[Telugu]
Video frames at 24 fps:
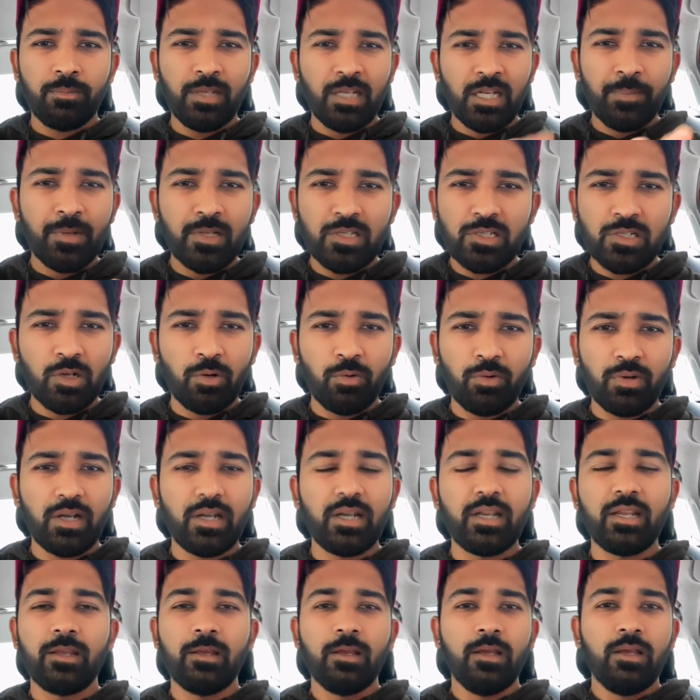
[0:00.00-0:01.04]
మీ లిమిట్స్లో
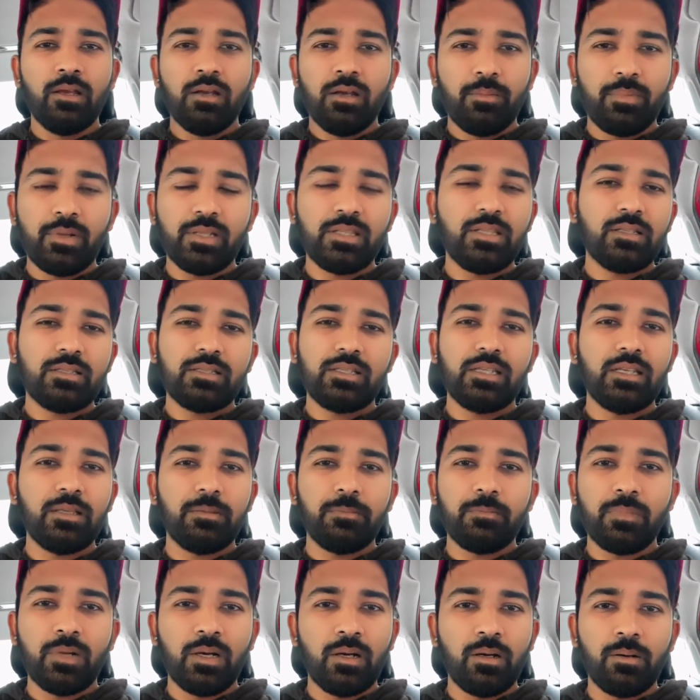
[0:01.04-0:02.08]
ఉండండి బ్రదర్ సి
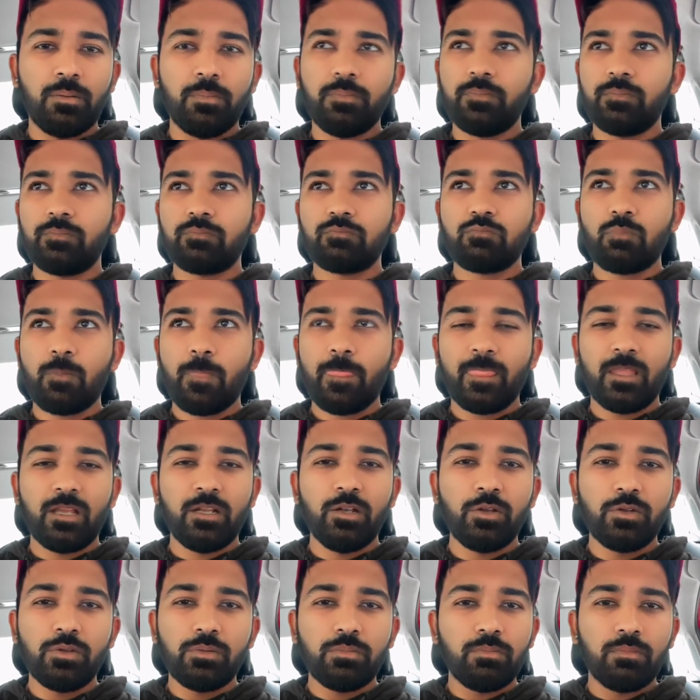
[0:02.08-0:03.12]

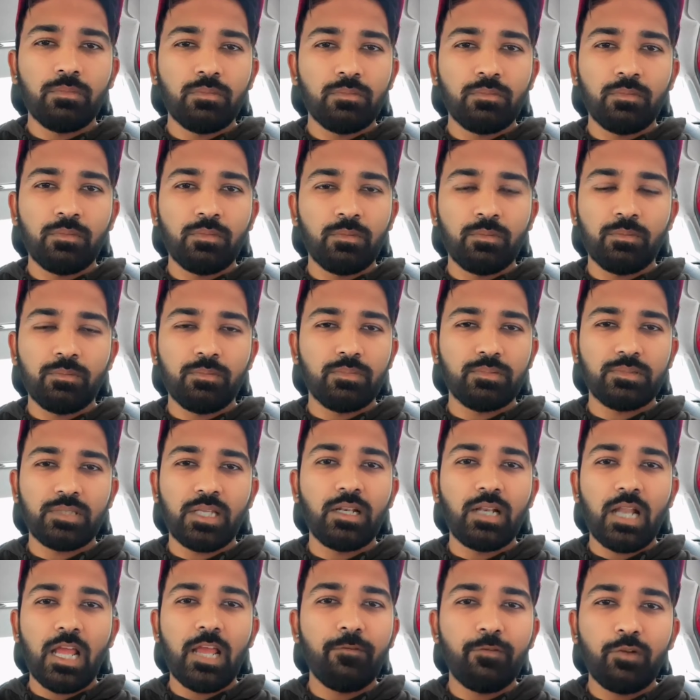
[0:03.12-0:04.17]
యూనో
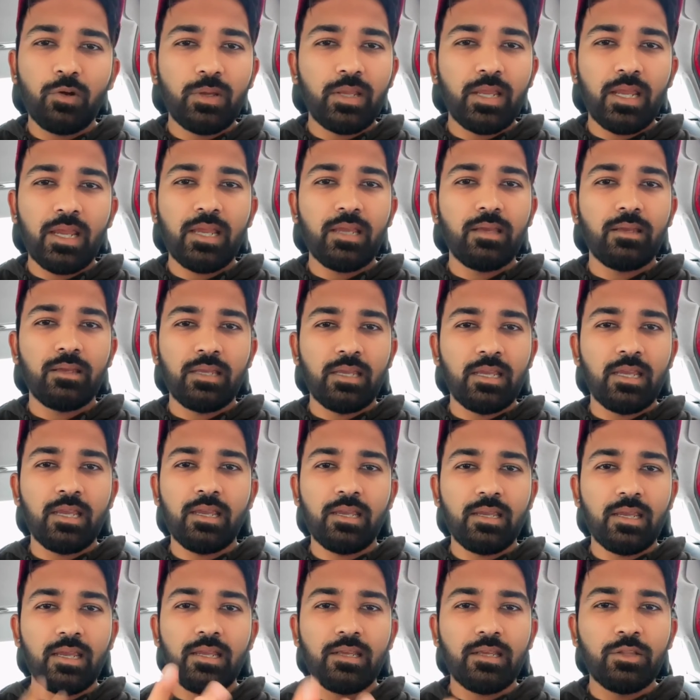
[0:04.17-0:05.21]
తన లైఫ్లో ఏ
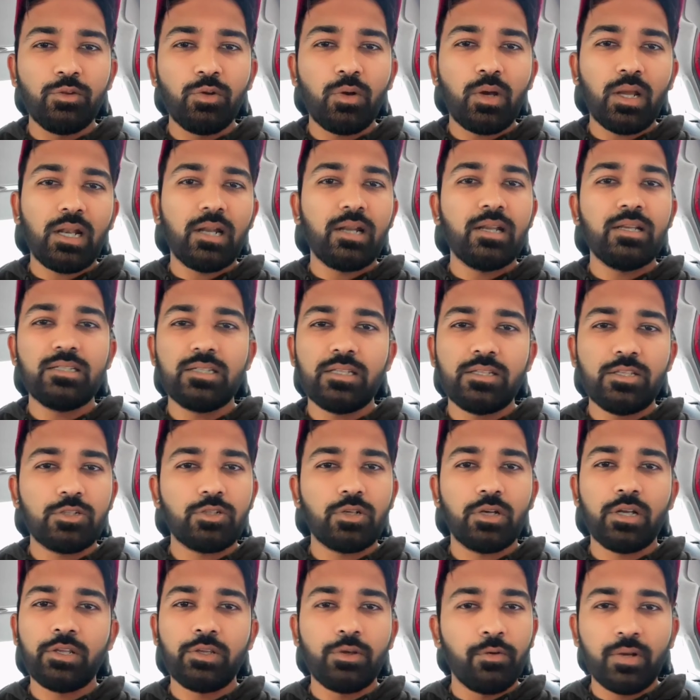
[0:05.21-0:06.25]
ఏ ఎందుకు అలా డిసిషన్
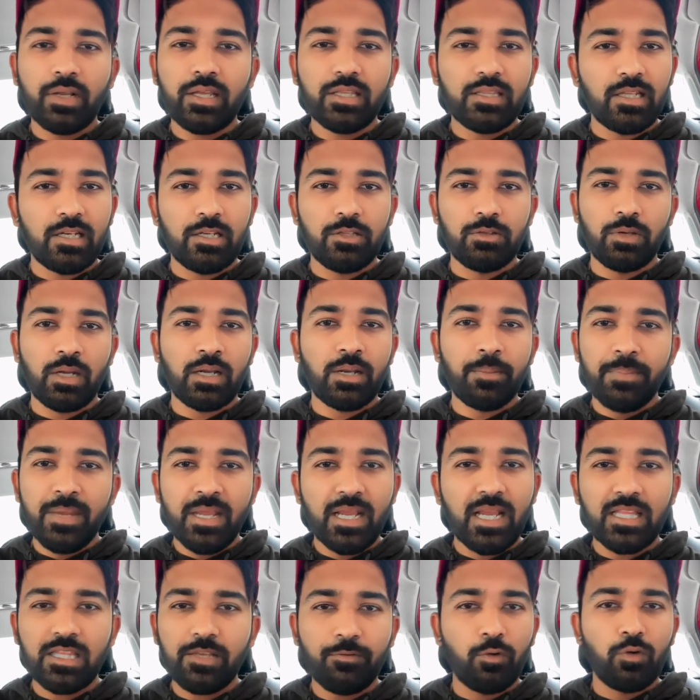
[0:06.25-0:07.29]
తీసుకుంటే ఎవరికి తెలియదు అంటే
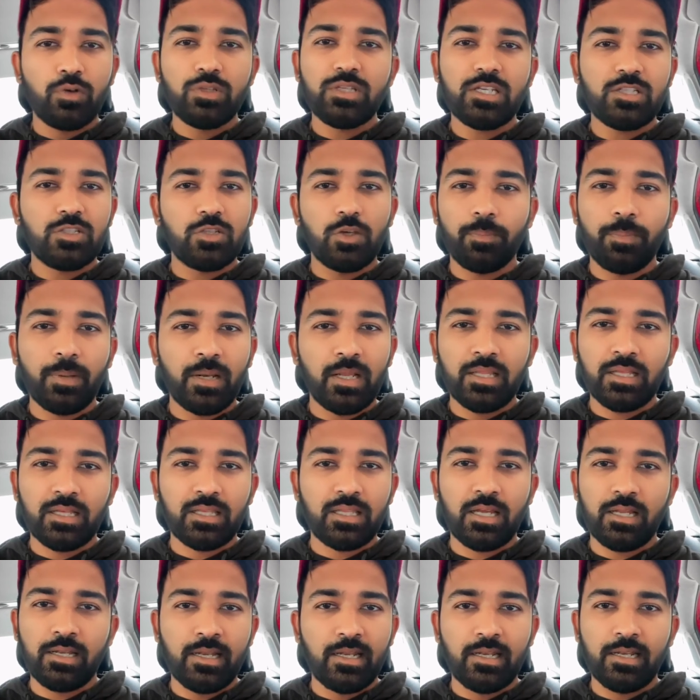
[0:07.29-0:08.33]
మీకైతే ఫోన్ చేసి చెప్పలేదు
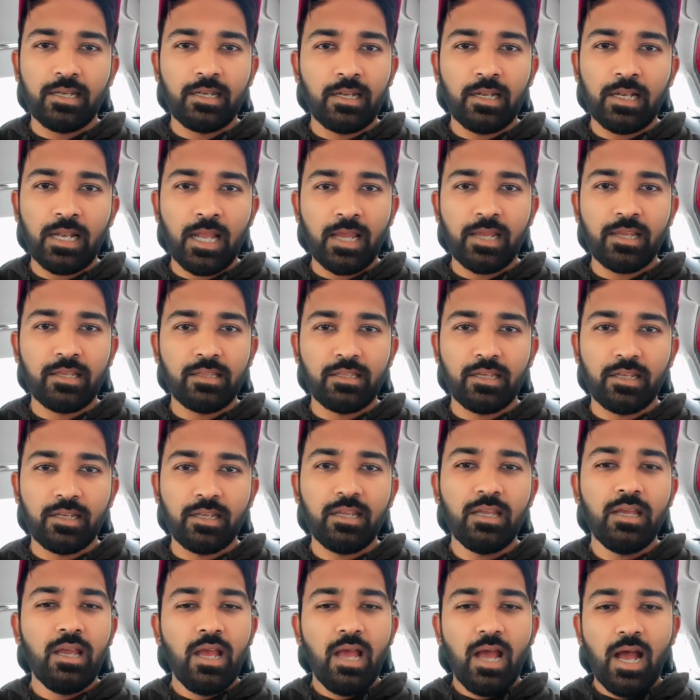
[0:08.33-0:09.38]
కదా నేను ఇలా అయింది
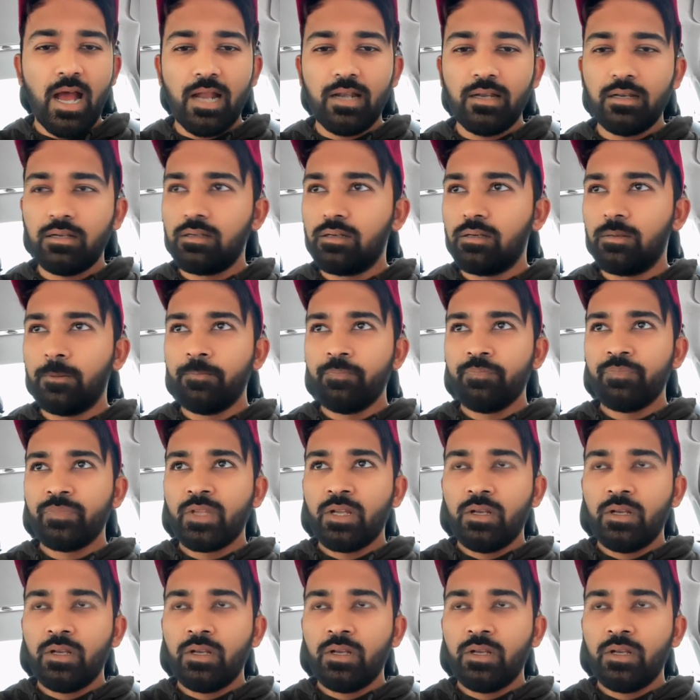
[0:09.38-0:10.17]
అని అండ్ uh,